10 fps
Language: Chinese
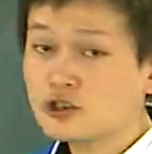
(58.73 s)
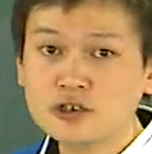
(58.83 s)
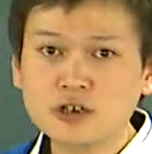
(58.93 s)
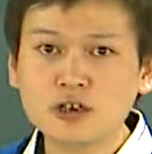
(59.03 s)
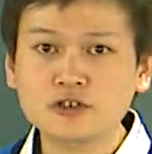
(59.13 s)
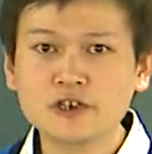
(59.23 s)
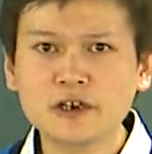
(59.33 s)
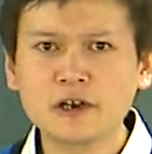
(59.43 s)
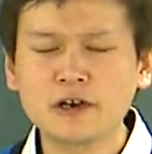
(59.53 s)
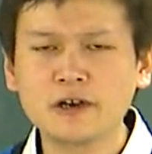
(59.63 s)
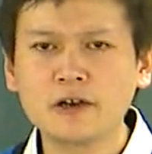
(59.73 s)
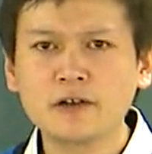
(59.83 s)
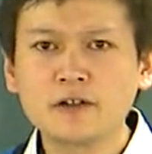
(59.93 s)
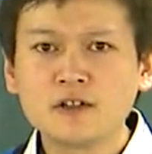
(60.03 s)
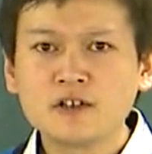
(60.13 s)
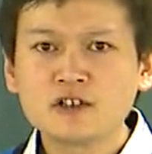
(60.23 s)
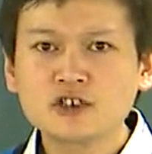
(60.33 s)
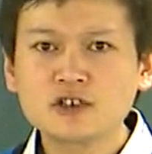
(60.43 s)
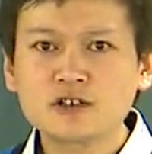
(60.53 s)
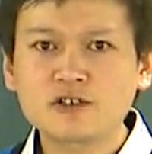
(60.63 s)
食这个
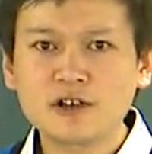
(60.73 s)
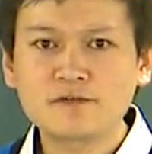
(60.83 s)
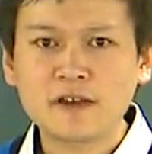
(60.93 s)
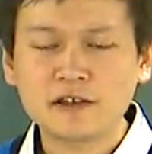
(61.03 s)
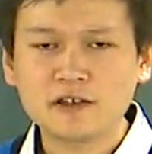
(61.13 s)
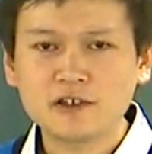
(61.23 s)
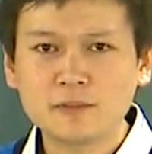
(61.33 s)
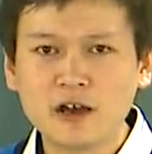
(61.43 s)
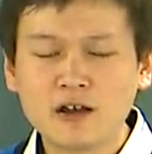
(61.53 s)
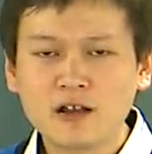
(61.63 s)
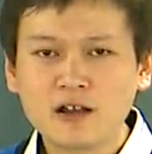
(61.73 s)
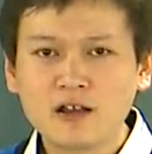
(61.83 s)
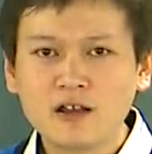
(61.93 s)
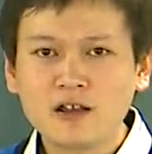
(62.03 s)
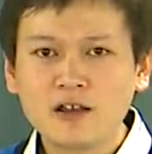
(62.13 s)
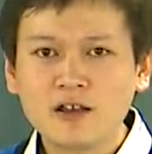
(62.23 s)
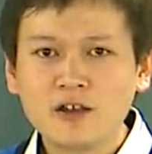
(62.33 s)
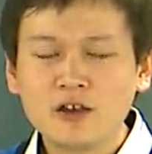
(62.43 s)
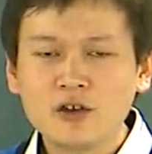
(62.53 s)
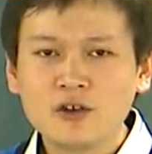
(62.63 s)
是相反意义的吗？
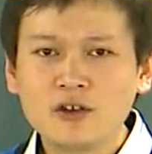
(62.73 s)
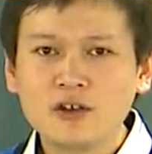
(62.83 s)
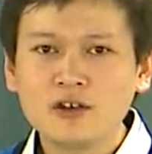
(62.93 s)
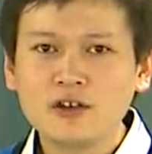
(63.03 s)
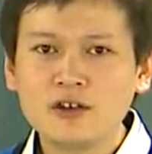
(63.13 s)
没啥关